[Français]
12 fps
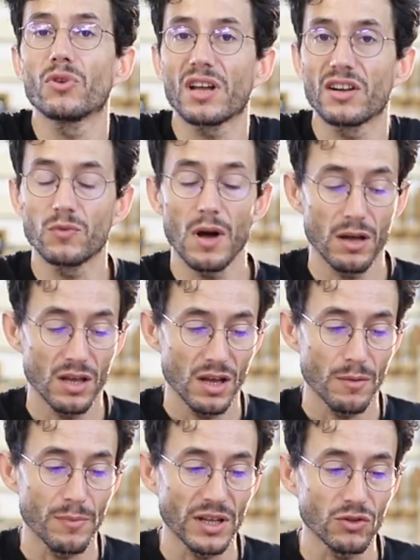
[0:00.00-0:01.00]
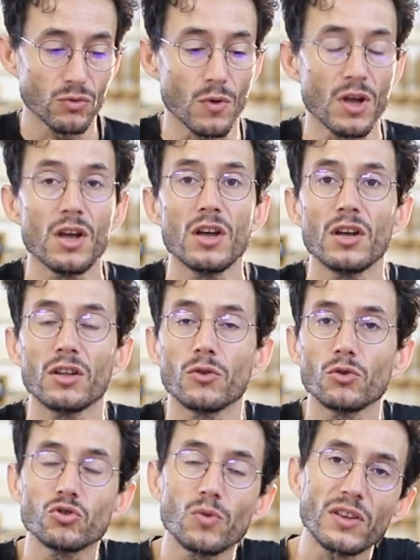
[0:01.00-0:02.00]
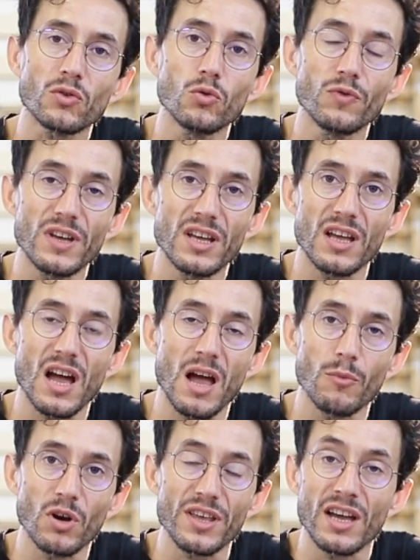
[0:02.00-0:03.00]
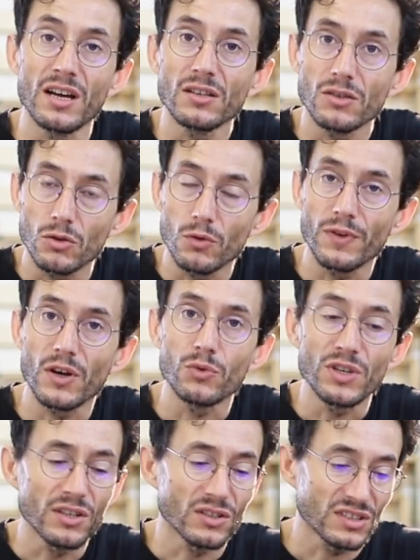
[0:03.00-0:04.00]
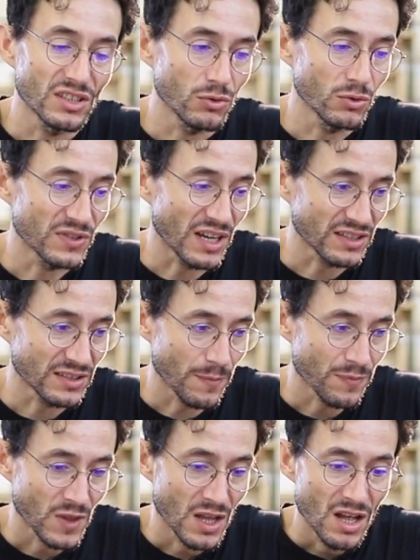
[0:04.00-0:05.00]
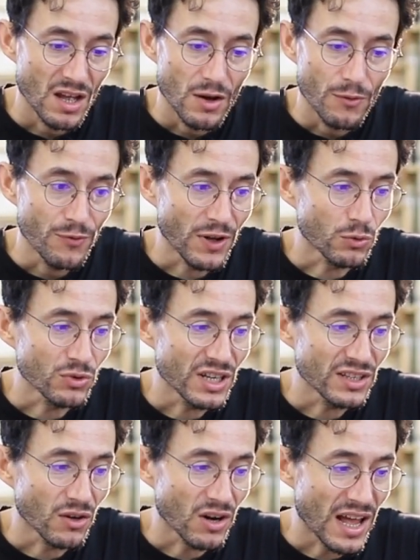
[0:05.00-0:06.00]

pour qu'elle soit maintenue. Donc je dois trouver un moyen de verrouiller dans ces deux axes. Verrouiller dans